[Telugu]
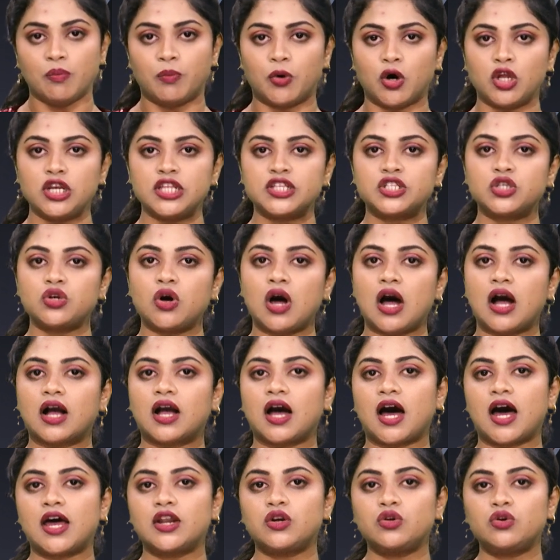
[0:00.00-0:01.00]
పోలీసులు ఆ
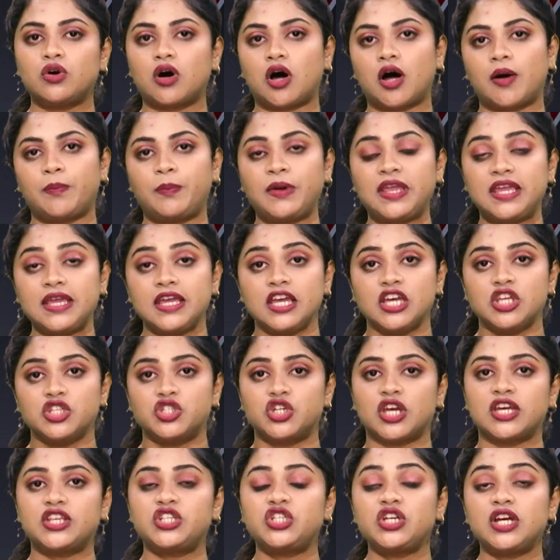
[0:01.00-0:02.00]
కారును ఆపి
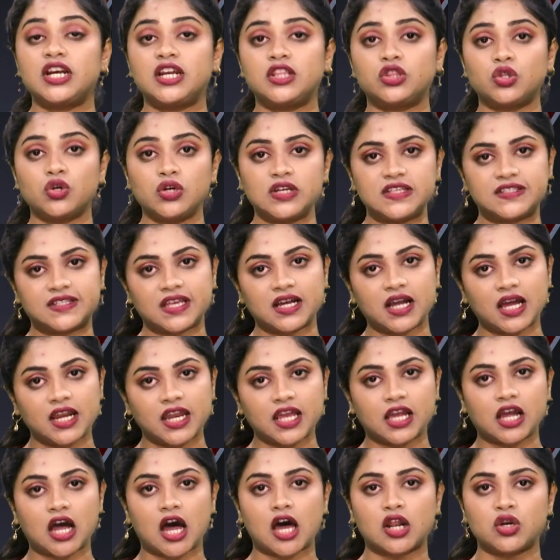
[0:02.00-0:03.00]
చెక్ చేయడంతో
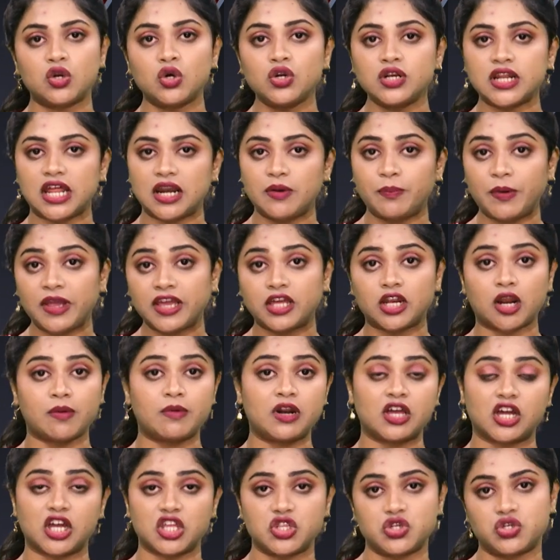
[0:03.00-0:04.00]
నిజంగానే కారులో నలభై
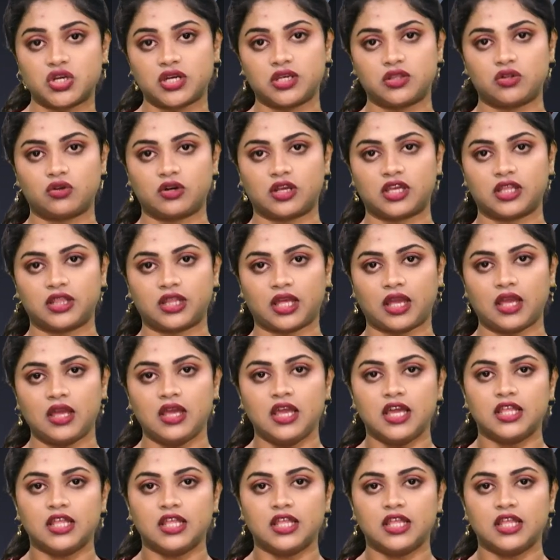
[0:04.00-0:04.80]
గ్రాముల గంజాయి దొరికింది